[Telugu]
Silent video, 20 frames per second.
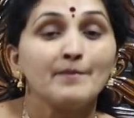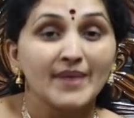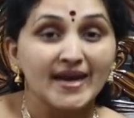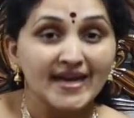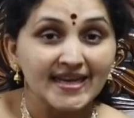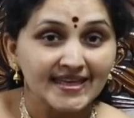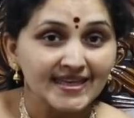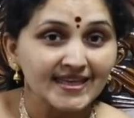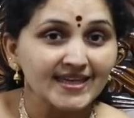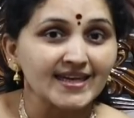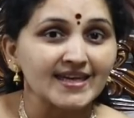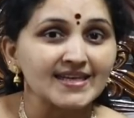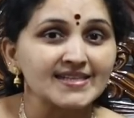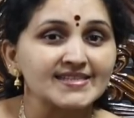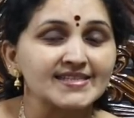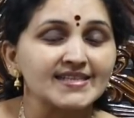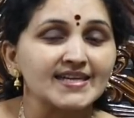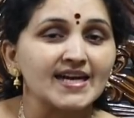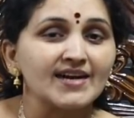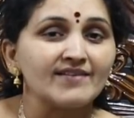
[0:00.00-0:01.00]
మనకి
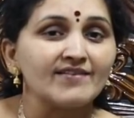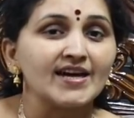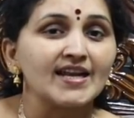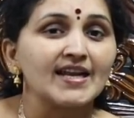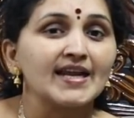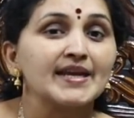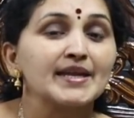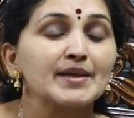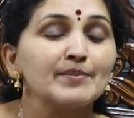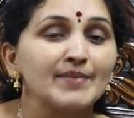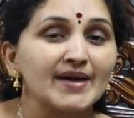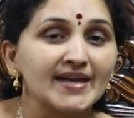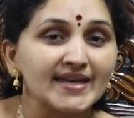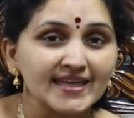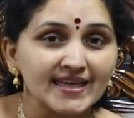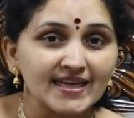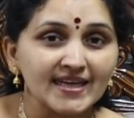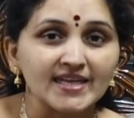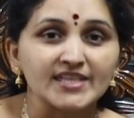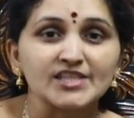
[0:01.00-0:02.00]
కలిసి రావాలని
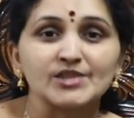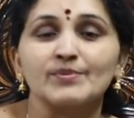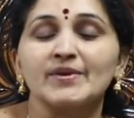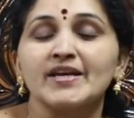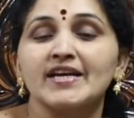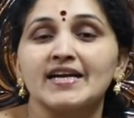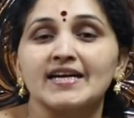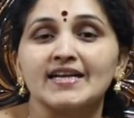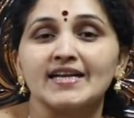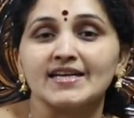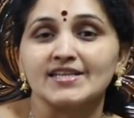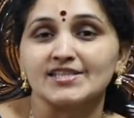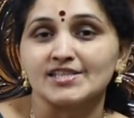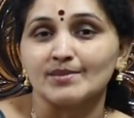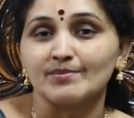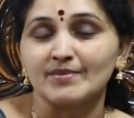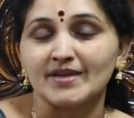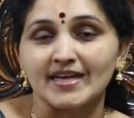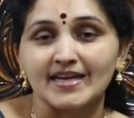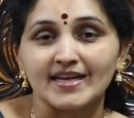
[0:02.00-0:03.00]
మనకి లక్ష్మీ
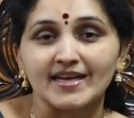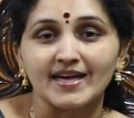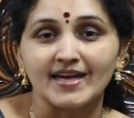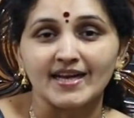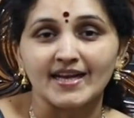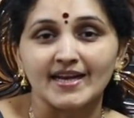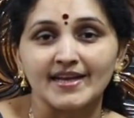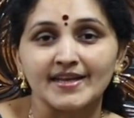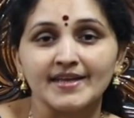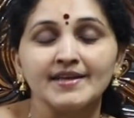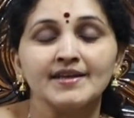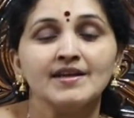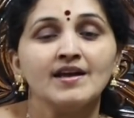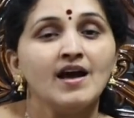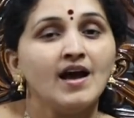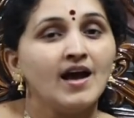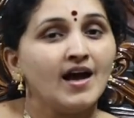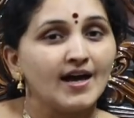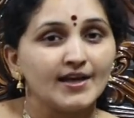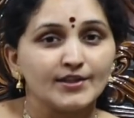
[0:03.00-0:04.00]
కటాక్షం కలగాలని
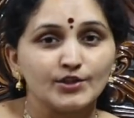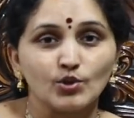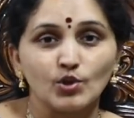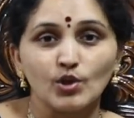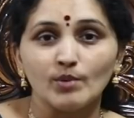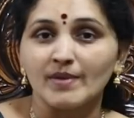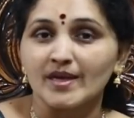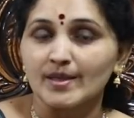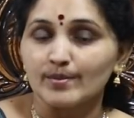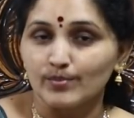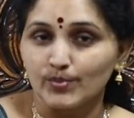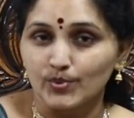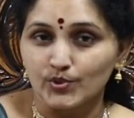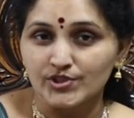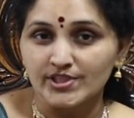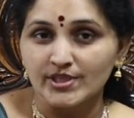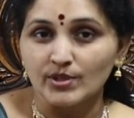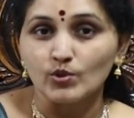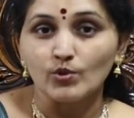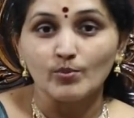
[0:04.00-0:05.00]
అందులో మనం
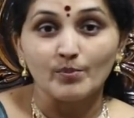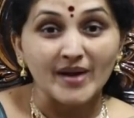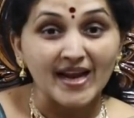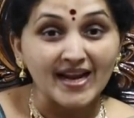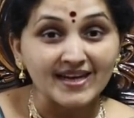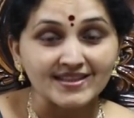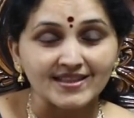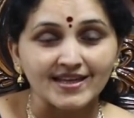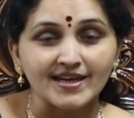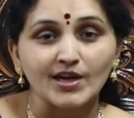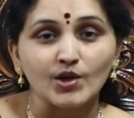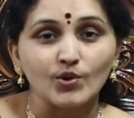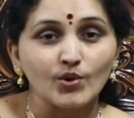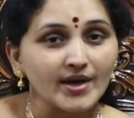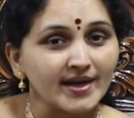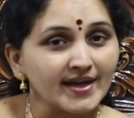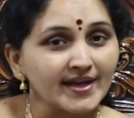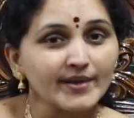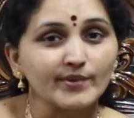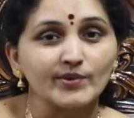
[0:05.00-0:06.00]
పూజలు ప్రార్థనలు
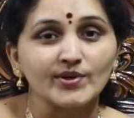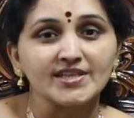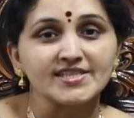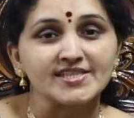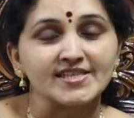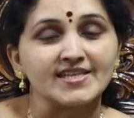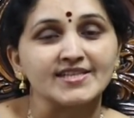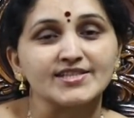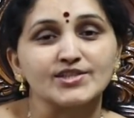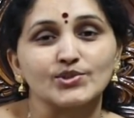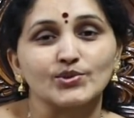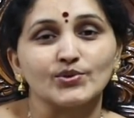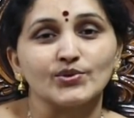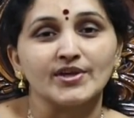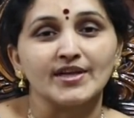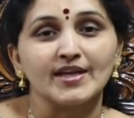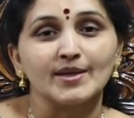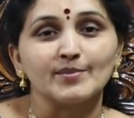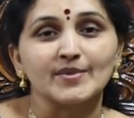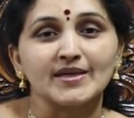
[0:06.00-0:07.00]
అన్నీ కూడా చేస్తూ
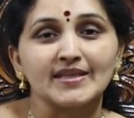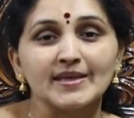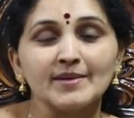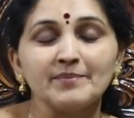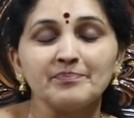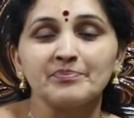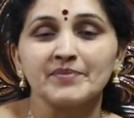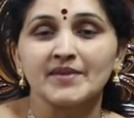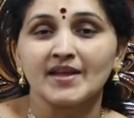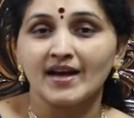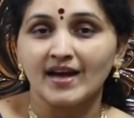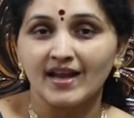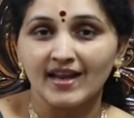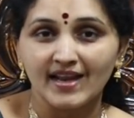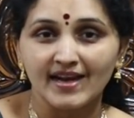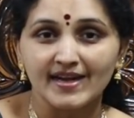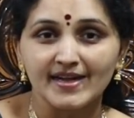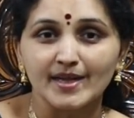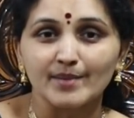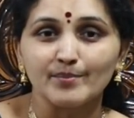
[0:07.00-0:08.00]
ఉంటాం కదా
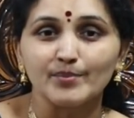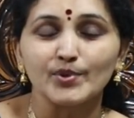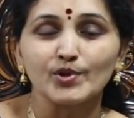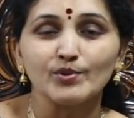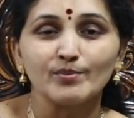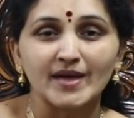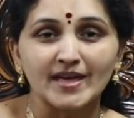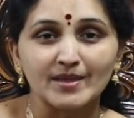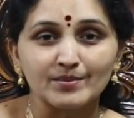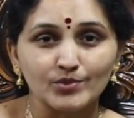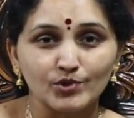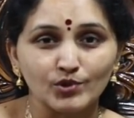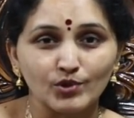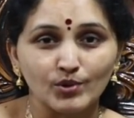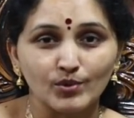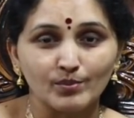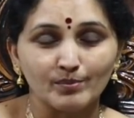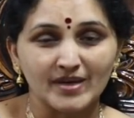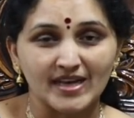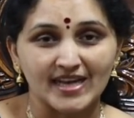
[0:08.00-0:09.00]
అలాంటప్పుడు మనము
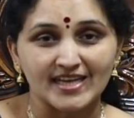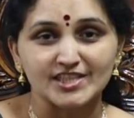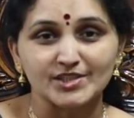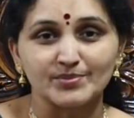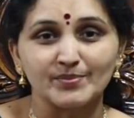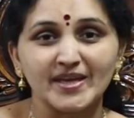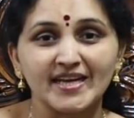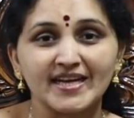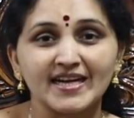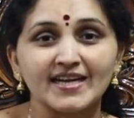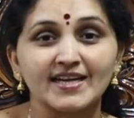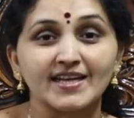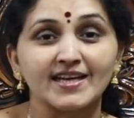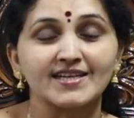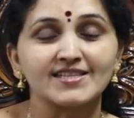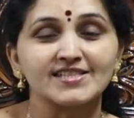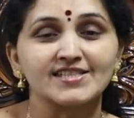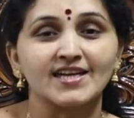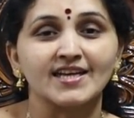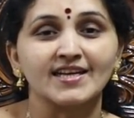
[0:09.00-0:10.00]
లక్ష్మీ
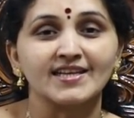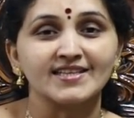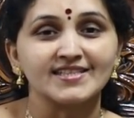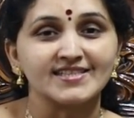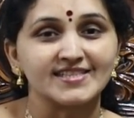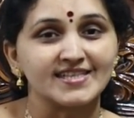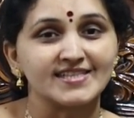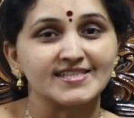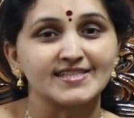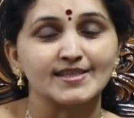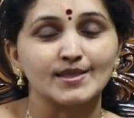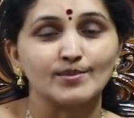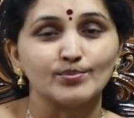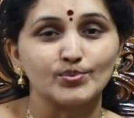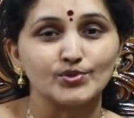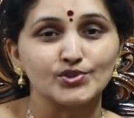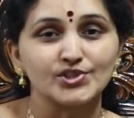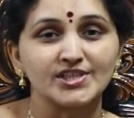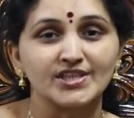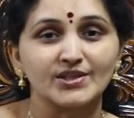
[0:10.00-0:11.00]
కటాక్షానికి చేసిన
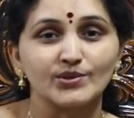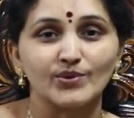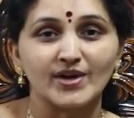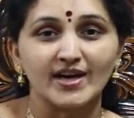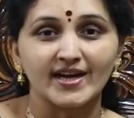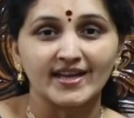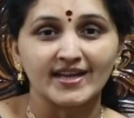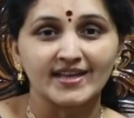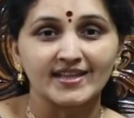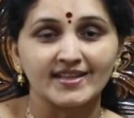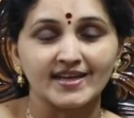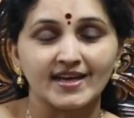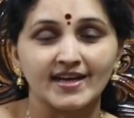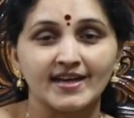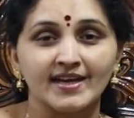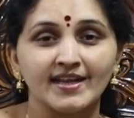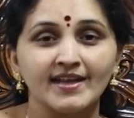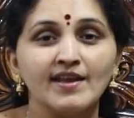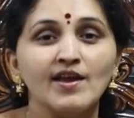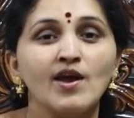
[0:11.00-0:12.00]
పూజకి వాడిన
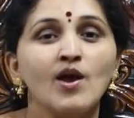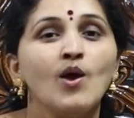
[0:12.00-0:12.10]
దాన్ని